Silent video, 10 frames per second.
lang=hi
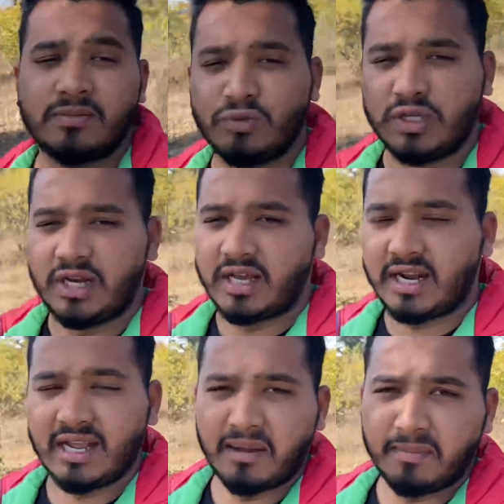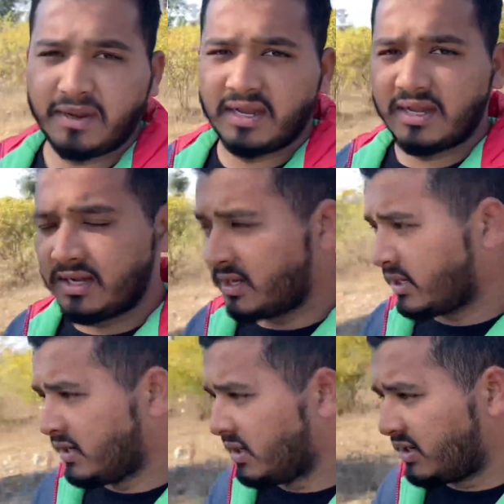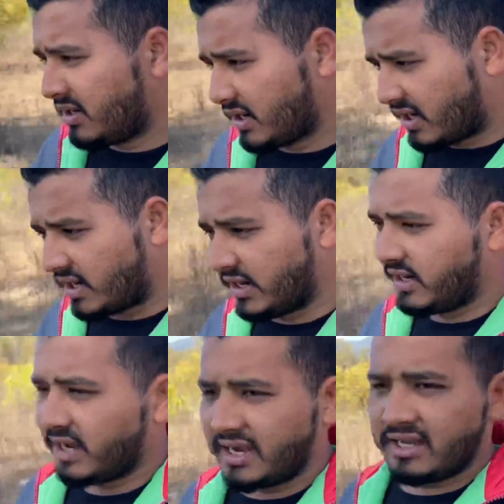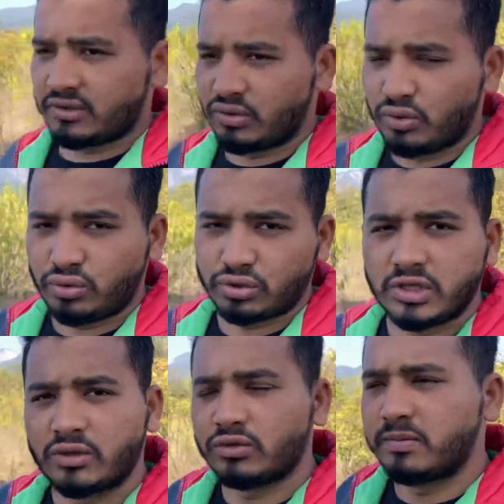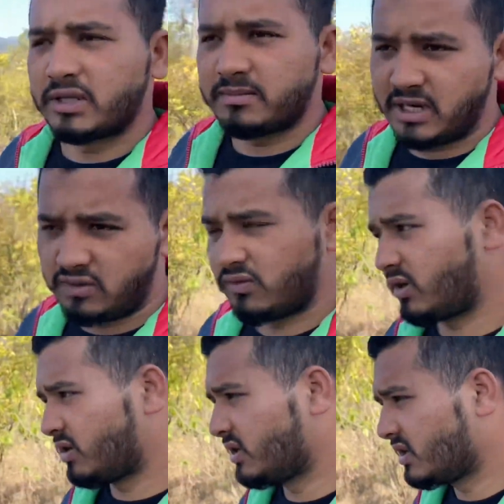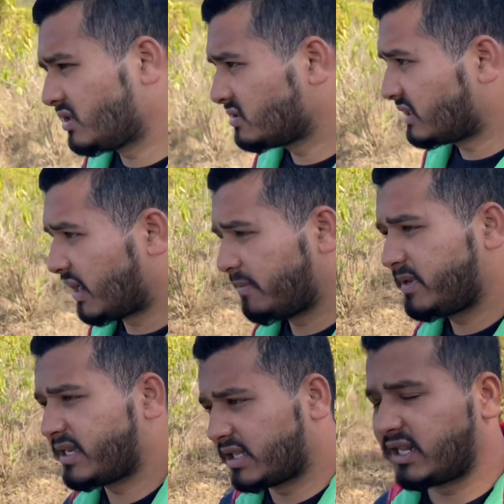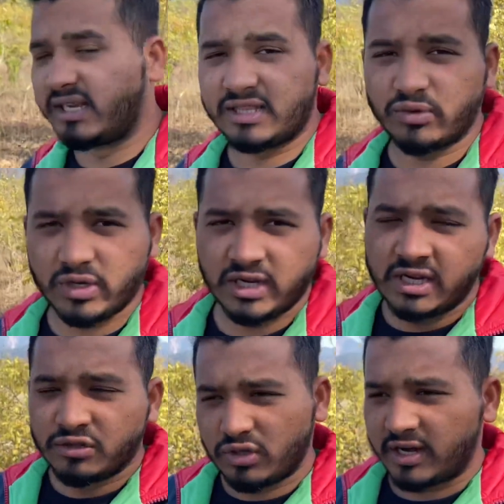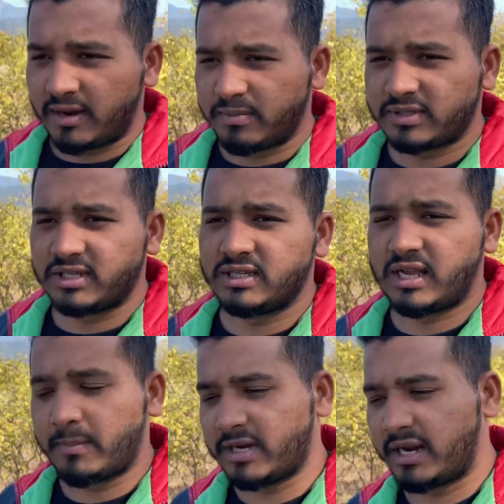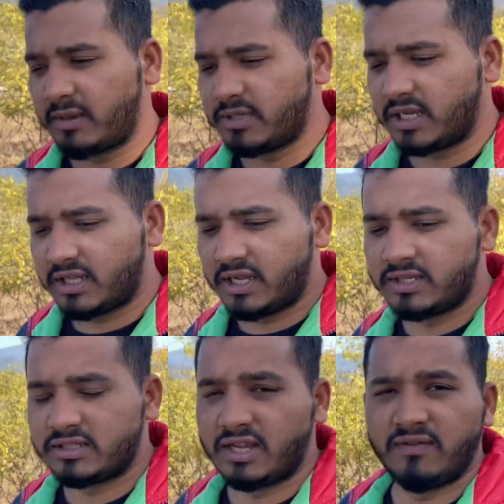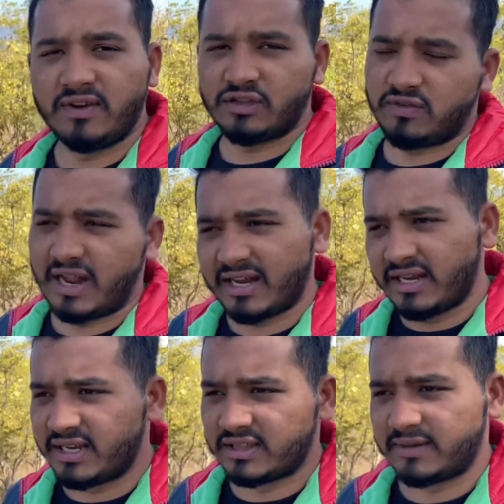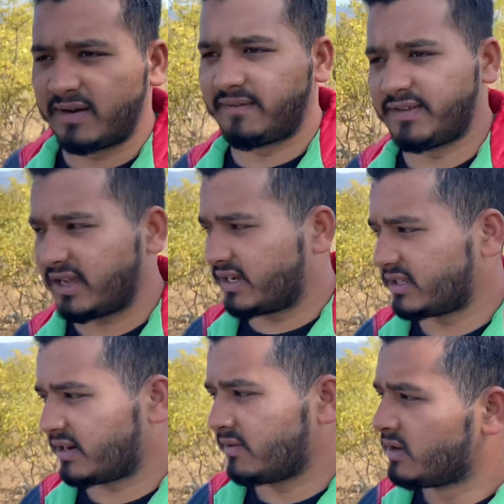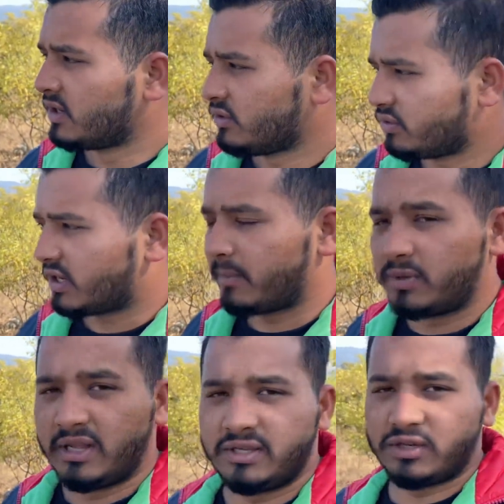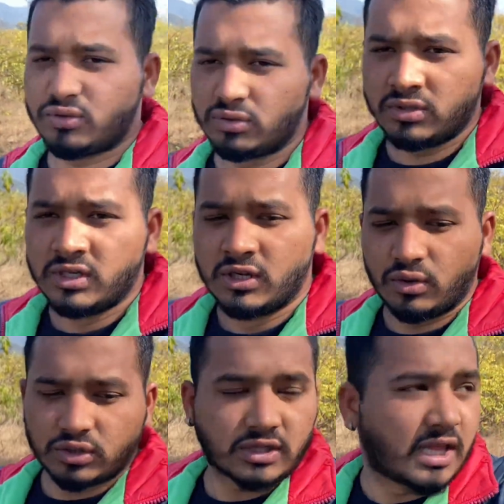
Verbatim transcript: मुझे लग रहा है यहाँ पे अगर हड्डियाँ हैं तो कुछ ना कुछ मतलब जानवर यहाँ पे ज़्यादा रहते होंगे तो यार यहाँ पे से यहाँ पे रहना भी ज़्यादा सेफ नहीं है तो फिलहाल यार निकलते हैं फटाफट से आगे की तरफ क्योंकि यहाँ पे रेंजर जोन हो सकता